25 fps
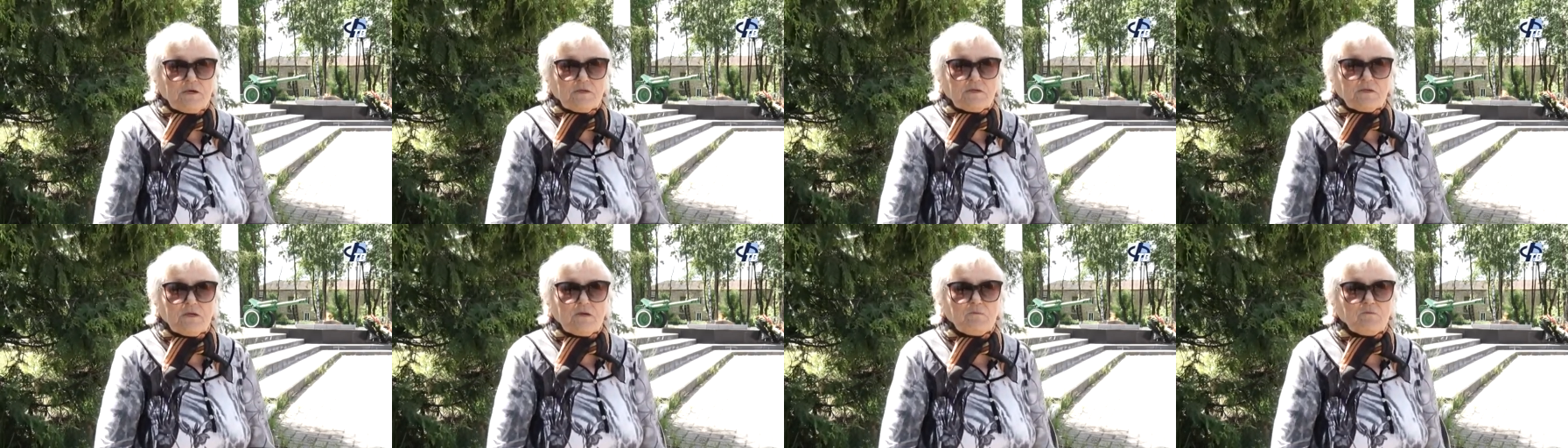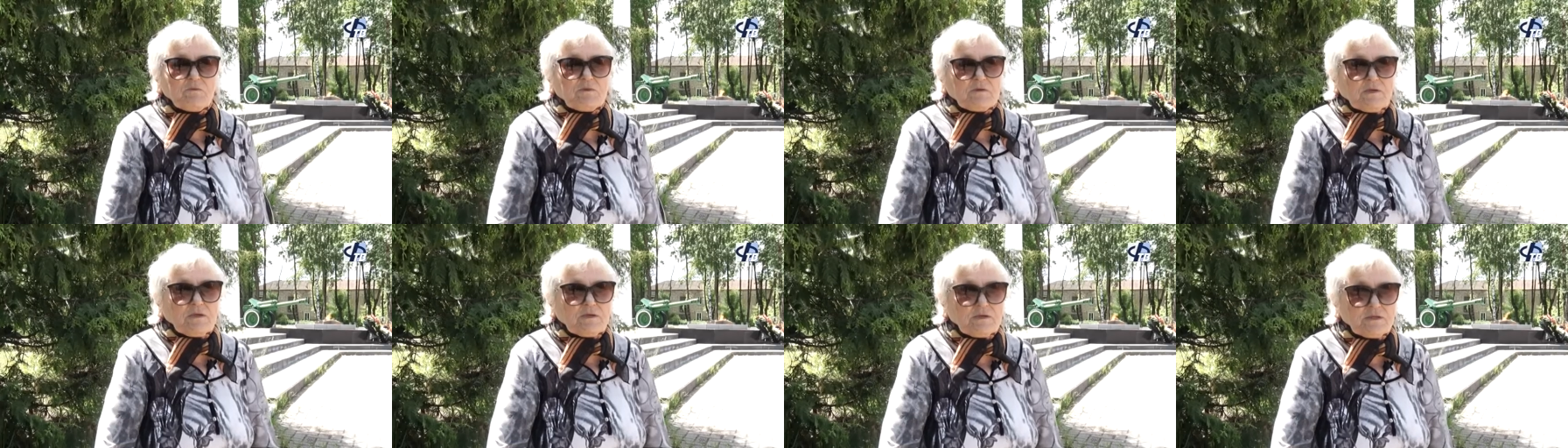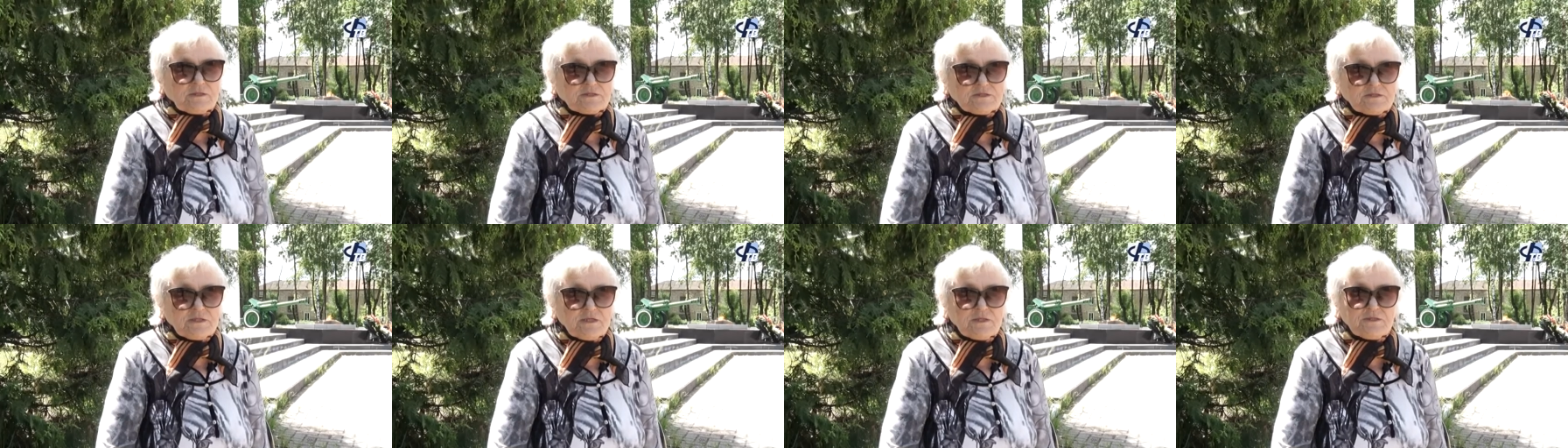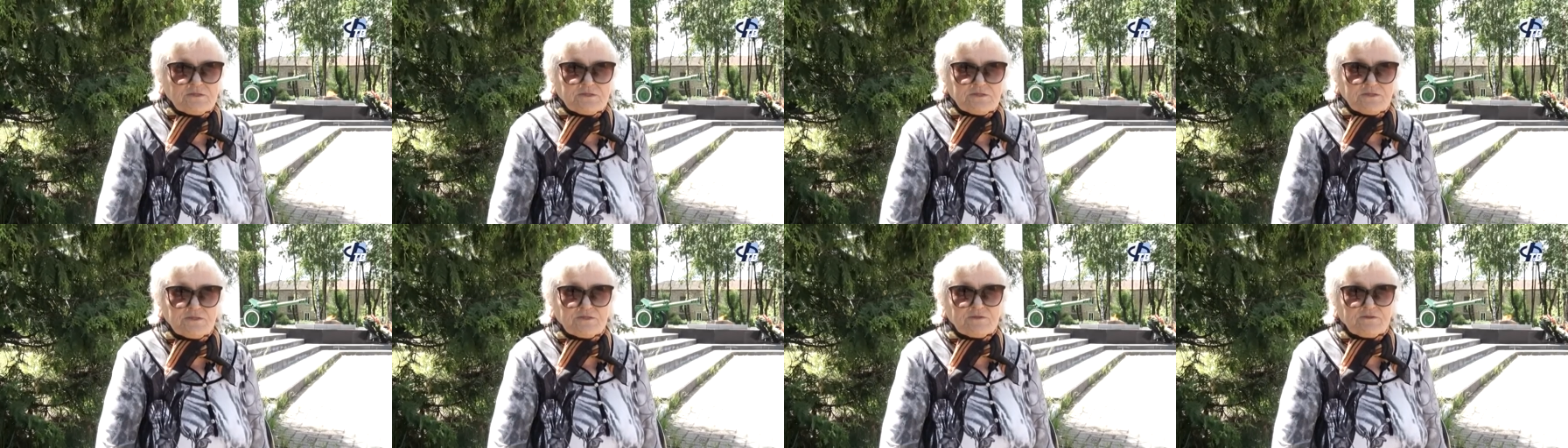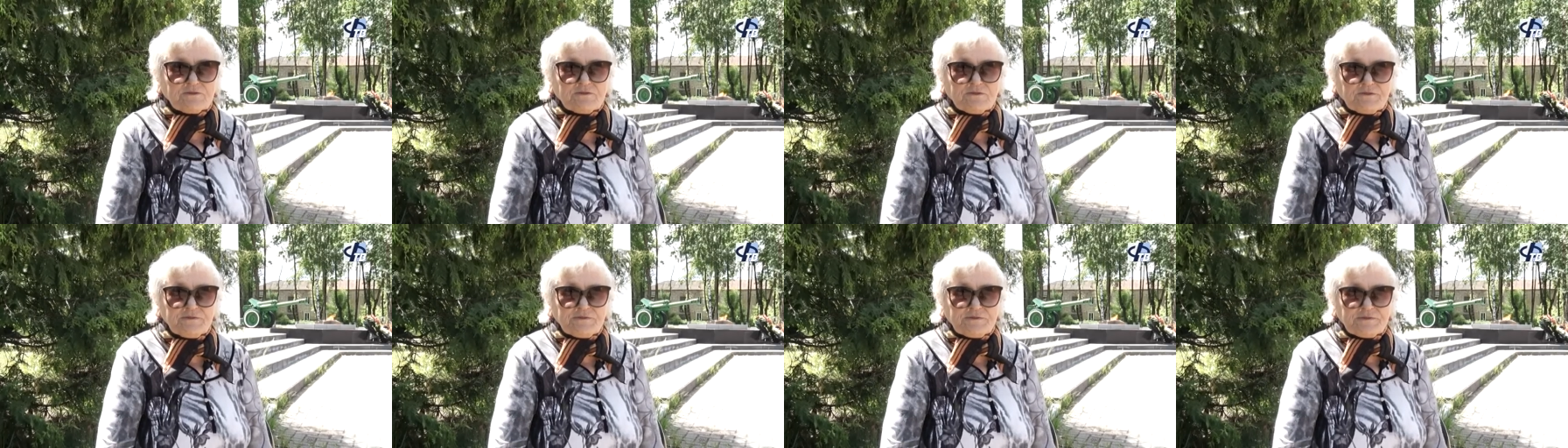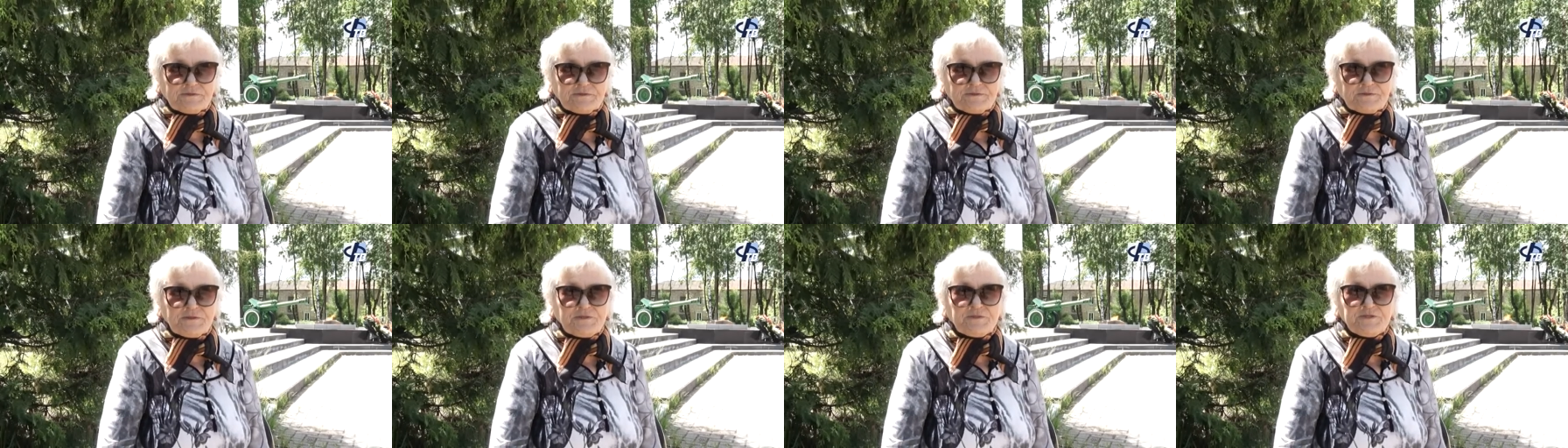а там оказалось
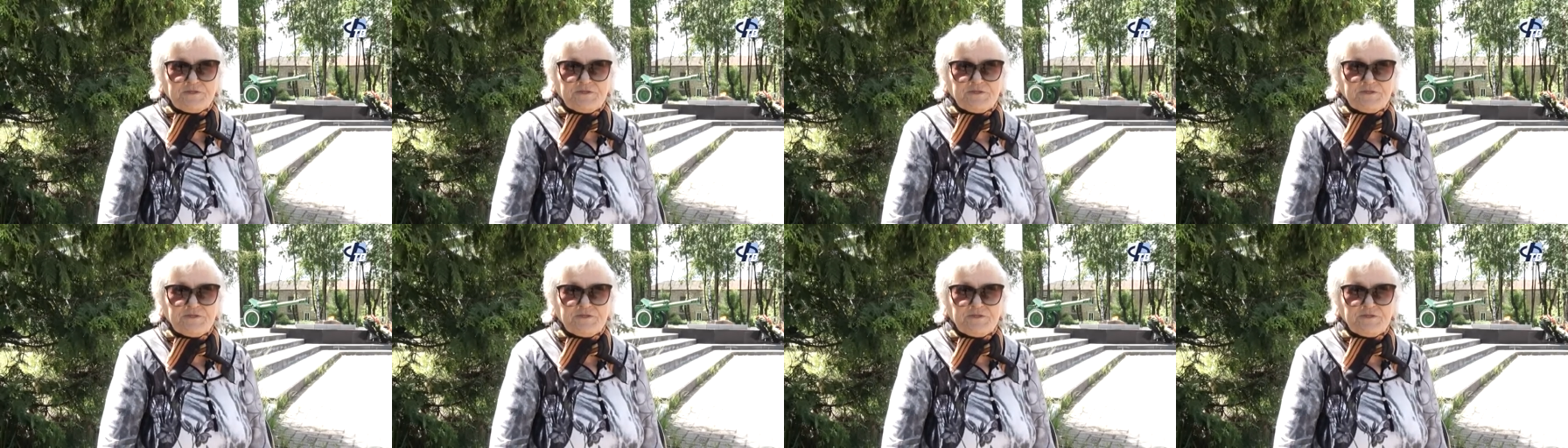э,